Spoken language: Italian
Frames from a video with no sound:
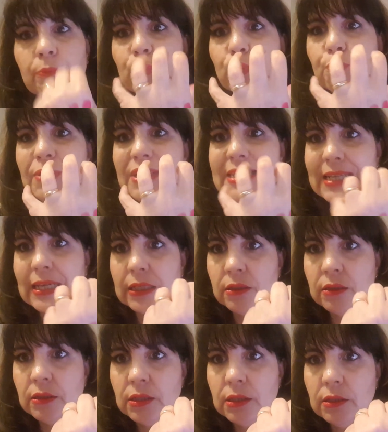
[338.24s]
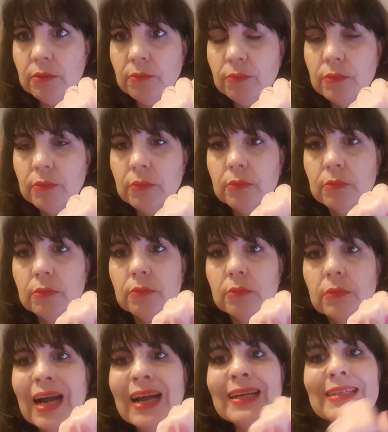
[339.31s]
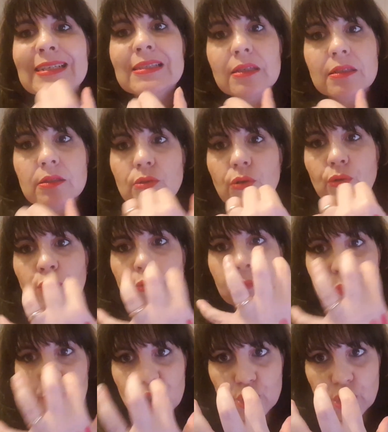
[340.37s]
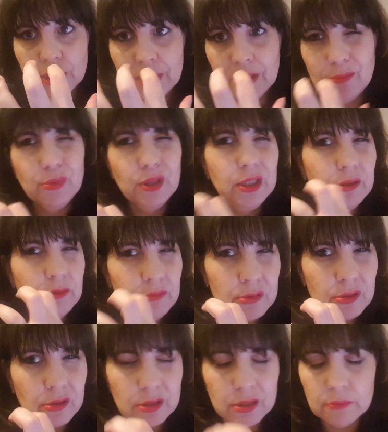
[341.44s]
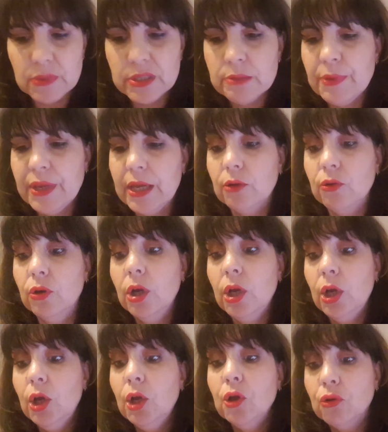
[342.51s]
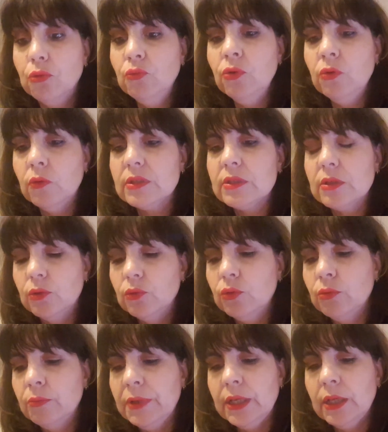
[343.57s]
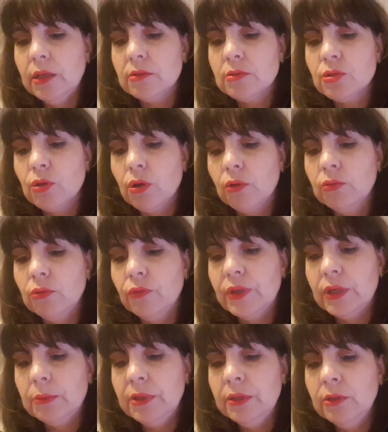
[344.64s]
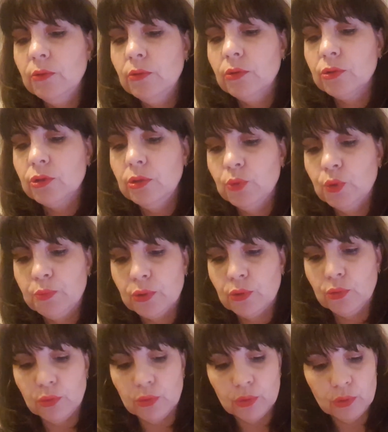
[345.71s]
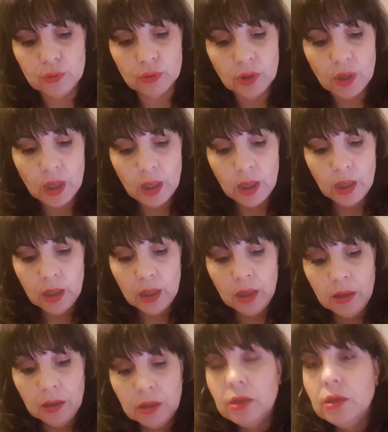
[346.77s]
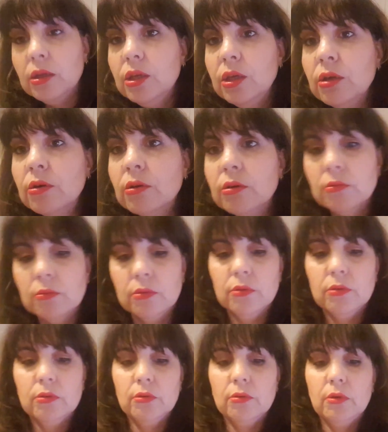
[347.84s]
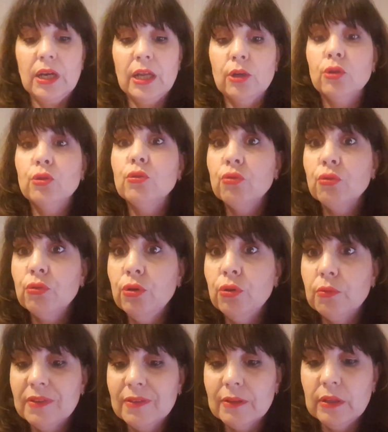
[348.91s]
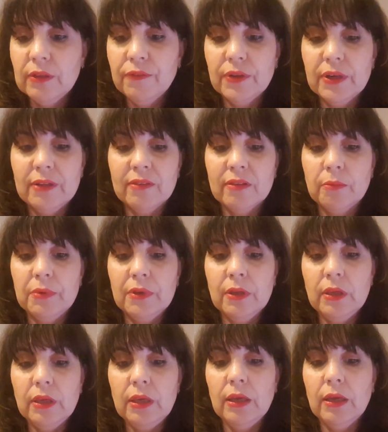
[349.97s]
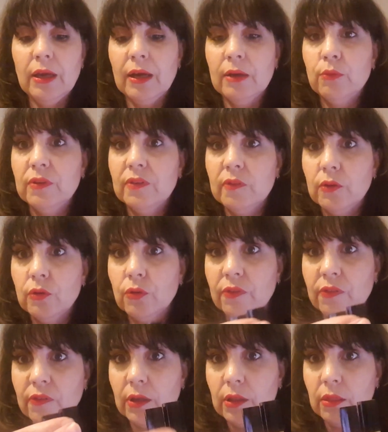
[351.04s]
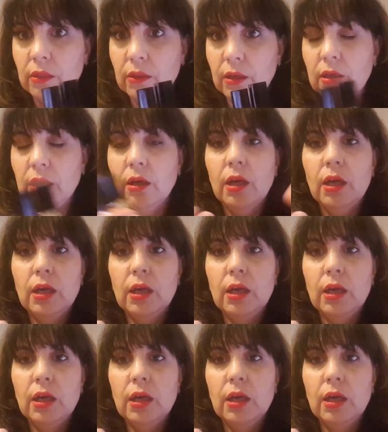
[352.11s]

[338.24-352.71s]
più presenti anche se sono impercettibili, non so se mi spiego. Comunque, secondo me sono veramente un ottimo prodotto. Io eh, la noto solo io questa differenza per chi ha questi rossetti